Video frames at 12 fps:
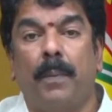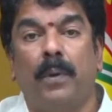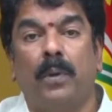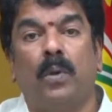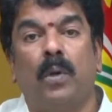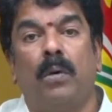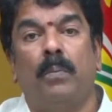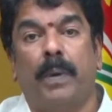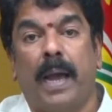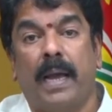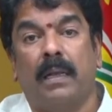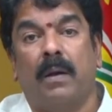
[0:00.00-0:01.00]
ప్రభుత్వం
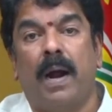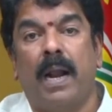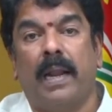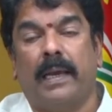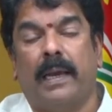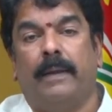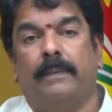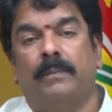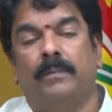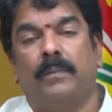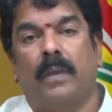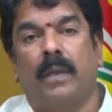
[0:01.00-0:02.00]
పేదవాళ్ళకి
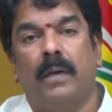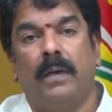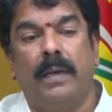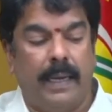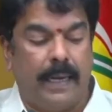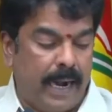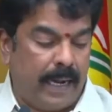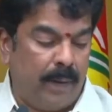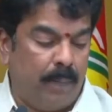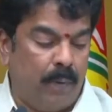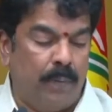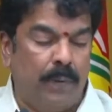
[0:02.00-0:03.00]
డీకేటీ
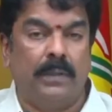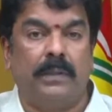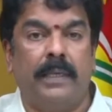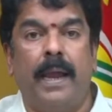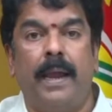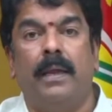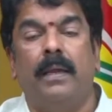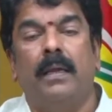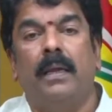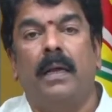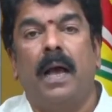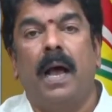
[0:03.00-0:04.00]
భూములు ఇస్తే
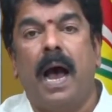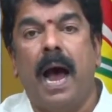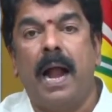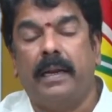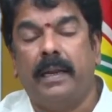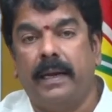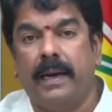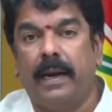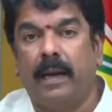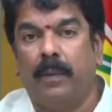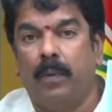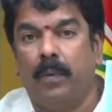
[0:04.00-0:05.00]
ఆ
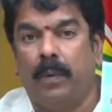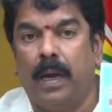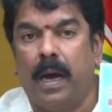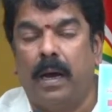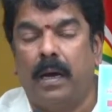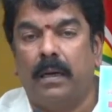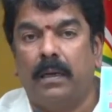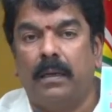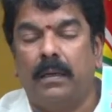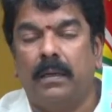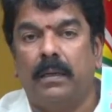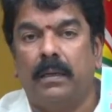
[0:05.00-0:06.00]
డీకేటీ
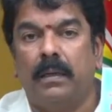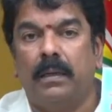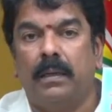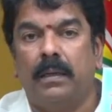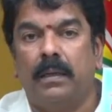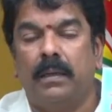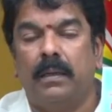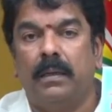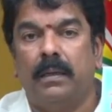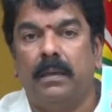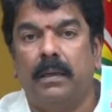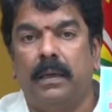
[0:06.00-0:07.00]

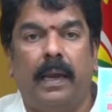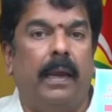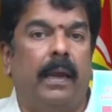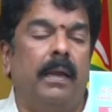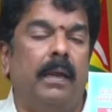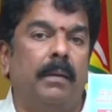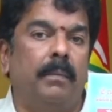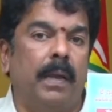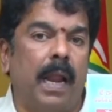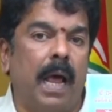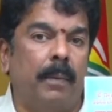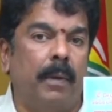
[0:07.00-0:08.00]
భూములని
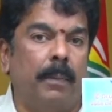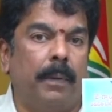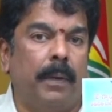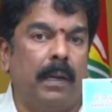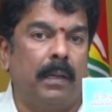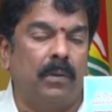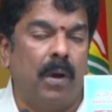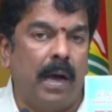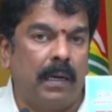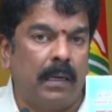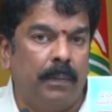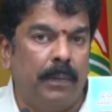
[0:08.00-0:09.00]
బినామీ పేర్లతో
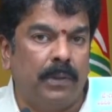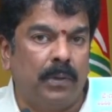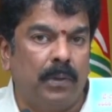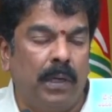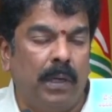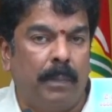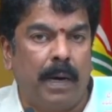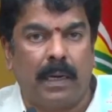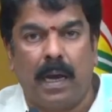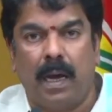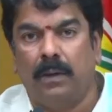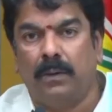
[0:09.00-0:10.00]
ఆక్రమించుకొని
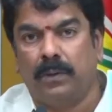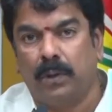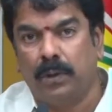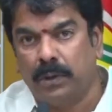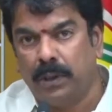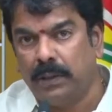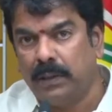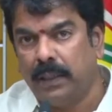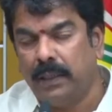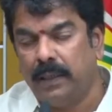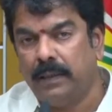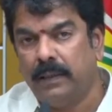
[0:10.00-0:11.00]
పట్టాలు
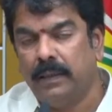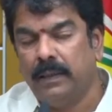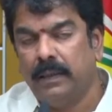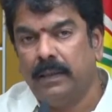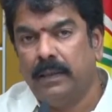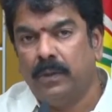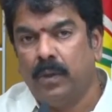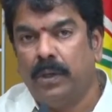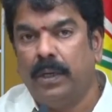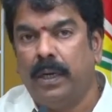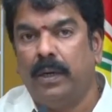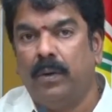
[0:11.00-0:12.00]
సృష్టించి
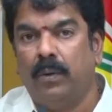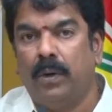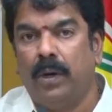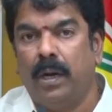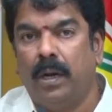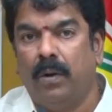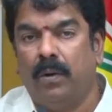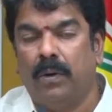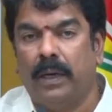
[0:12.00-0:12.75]
ట్వంటీ టూ ఏలో